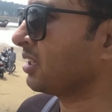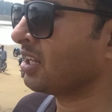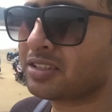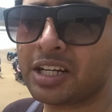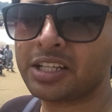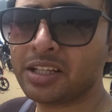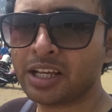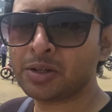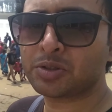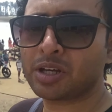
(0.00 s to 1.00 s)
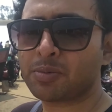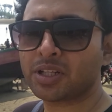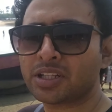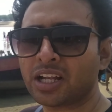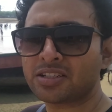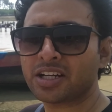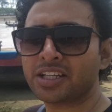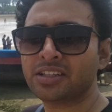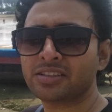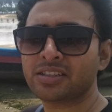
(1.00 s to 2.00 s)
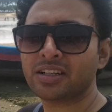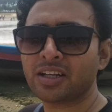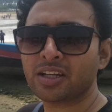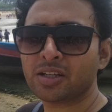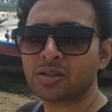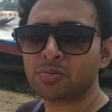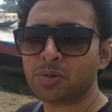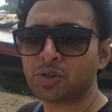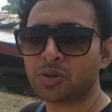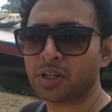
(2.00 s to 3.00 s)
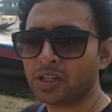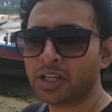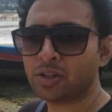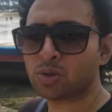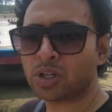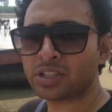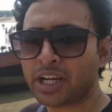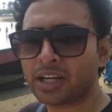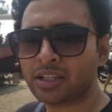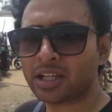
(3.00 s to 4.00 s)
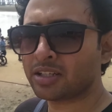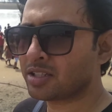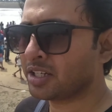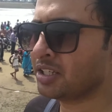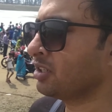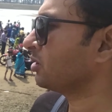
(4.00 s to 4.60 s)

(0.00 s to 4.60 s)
তালসারি এই হচ্ছে আপনাদের তালসারি পিছনটায় এই টোটাল জায়গাটাই তালসারি